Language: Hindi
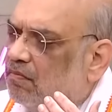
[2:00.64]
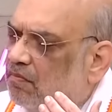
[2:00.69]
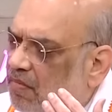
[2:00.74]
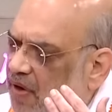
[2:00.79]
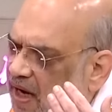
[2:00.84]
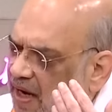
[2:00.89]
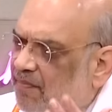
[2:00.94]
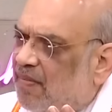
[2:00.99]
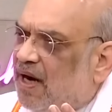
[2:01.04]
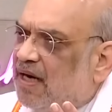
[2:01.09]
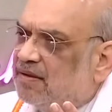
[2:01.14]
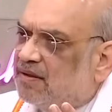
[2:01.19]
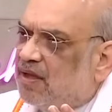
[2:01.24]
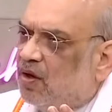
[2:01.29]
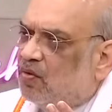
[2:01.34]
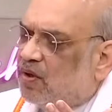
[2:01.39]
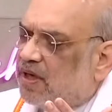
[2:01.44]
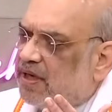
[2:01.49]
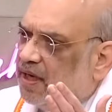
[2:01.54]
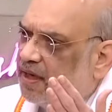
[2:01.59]
मैं मानता
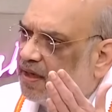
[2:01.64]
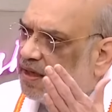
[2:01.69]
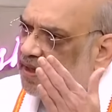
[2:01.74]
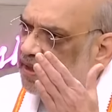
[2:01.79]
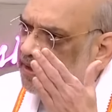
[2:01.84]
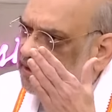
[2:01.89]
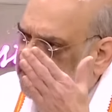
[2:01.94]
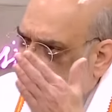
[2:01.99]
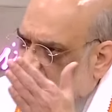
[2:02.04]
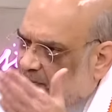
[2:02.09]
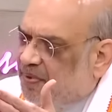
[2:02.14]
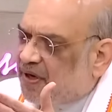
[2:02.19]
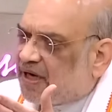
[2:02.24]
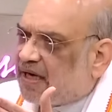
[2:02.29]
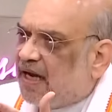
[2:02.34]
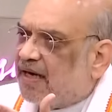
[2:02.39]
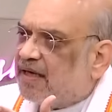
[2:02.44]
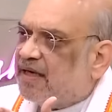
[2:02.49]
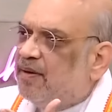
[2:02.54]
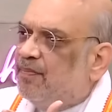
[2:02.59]
हूं कि अगर इसी
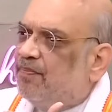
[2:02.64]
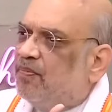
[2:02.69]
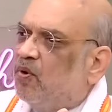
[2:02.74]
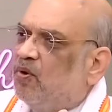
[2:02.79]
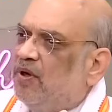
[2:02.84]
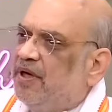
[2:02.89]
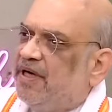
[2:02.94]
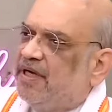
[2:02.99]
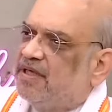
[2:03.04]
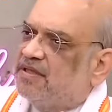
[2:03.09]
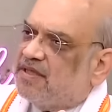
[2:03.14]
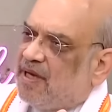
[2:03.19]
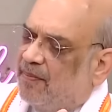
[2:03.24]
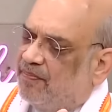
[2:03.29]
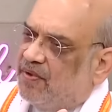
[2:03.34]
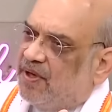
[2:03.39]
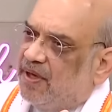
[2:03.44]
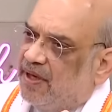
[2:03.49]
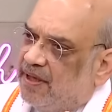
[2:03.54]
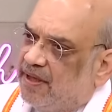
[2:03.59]
प्रकार की पॉलिटिक्स आप
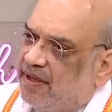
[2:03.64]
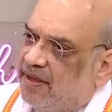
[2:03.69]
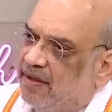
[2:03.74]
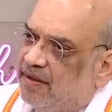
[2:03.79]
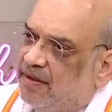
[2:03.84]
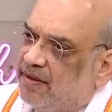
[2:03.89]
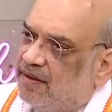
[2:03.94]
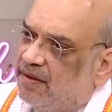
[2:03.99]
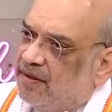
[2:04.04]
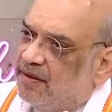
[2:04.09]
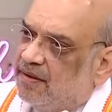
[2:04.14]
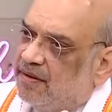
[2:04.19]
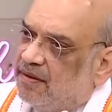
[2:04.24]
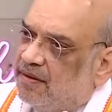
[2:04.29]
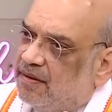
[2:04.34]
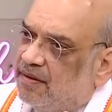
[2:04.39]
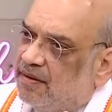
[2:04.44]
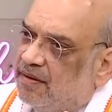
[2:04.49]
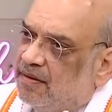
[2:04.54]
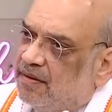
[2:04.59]
करेंगे हम्म।
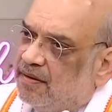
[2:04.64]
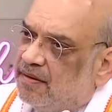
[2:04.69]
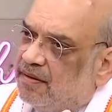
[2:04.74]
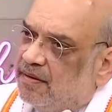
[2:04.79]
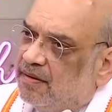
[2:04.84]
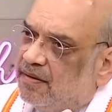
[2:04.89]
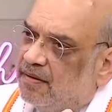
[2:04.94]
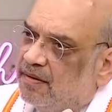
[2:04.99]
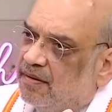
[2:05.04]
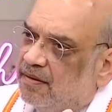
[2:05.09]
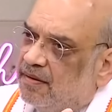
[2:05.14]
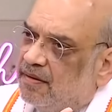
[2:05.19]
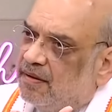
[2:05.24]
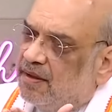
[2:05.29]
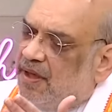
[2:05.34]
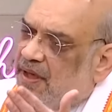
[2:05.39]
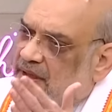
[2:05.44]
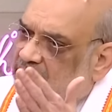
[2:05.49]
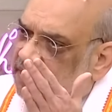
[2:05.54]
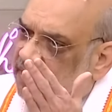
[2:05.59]

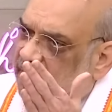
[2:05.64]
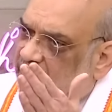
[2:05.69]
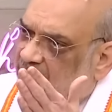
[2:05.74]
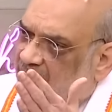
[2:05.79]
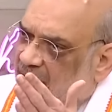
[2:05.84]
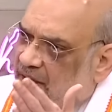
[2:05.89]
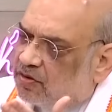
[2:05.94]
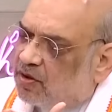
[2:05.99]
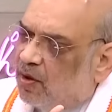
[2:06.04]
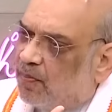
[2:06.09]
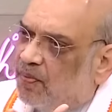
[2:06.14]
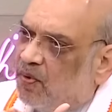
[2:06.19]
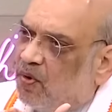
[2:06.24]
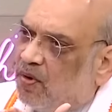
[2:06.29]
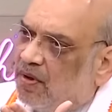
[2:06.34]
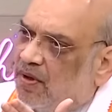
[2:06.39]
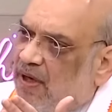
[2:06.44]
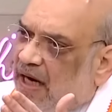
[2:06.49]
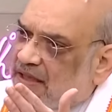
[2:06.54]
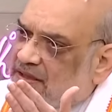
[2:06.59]
इतने
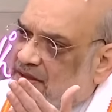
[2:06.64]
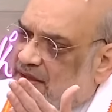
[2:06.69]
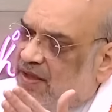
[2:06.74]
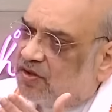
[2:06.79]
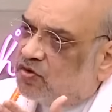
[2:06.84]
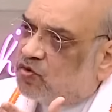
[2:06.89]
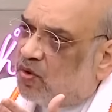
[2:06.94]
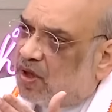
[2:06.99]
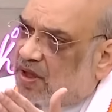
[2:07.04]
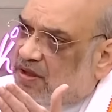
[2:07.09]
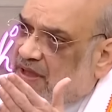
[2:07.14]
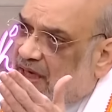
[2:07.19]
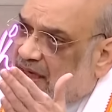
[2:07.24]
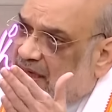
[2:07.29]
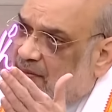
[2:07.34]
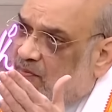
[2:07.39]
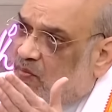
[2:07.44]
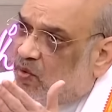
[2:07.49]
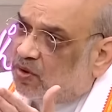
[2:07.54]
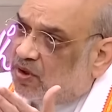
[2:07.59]
महत्वपूर्ण राष्ट्रीय सुरक्षा के
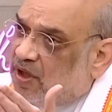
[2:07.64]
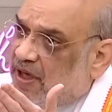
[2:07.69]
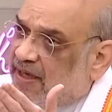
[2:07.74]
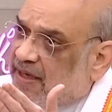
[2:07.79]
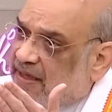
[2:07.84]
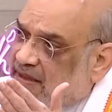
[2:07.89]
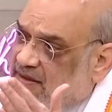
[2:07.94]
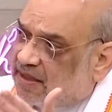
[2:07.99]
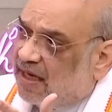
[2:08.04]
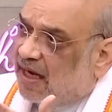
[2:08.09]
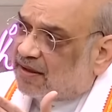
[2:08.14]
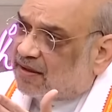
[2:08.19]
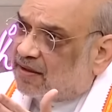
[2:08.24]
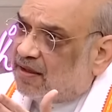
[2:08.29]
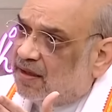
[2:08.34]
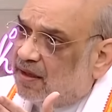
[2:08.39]
मुद्दे के साथ